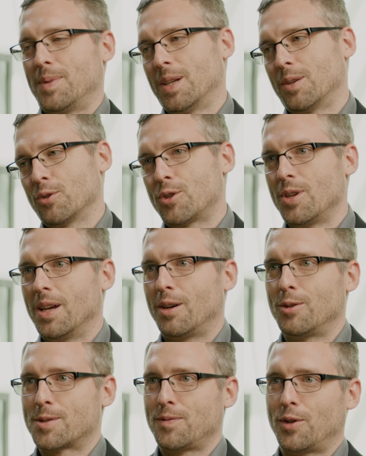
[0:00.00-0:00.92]
die größten
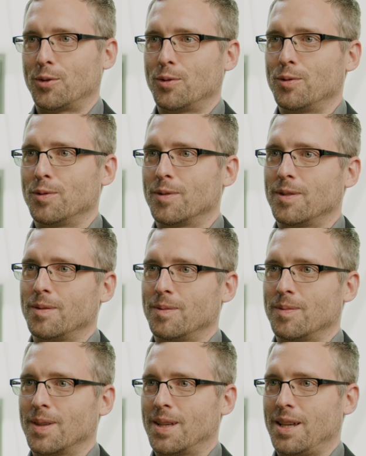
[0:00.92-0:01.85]
Herausforderungen
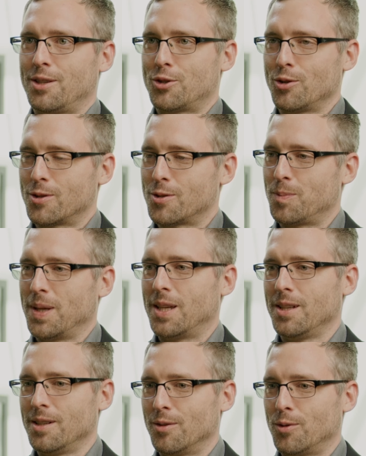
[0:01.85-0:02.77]
gehen schon zu
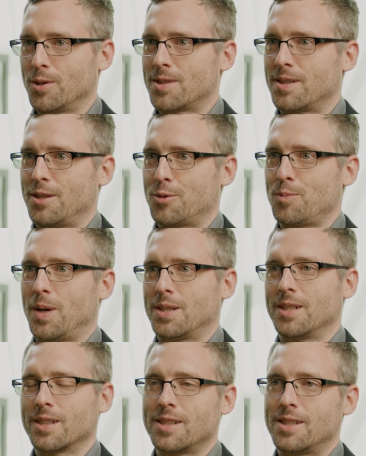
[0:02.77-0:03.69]
Beginn los, erstmal
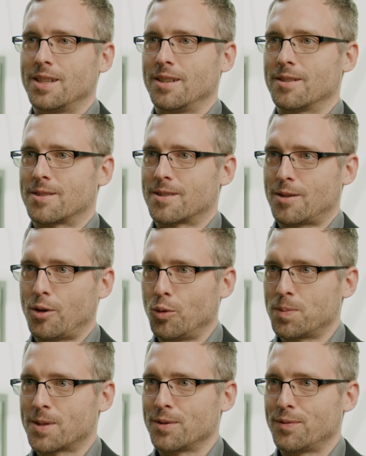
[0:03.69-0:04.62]
den richtigen
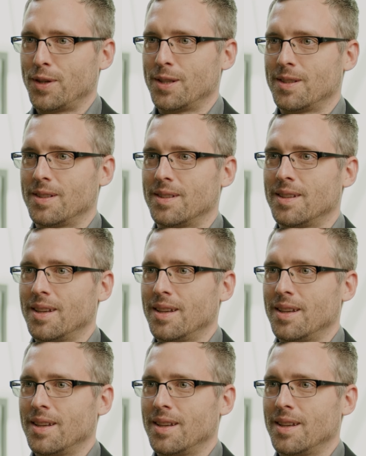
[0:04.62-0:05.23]
Scope zu finden.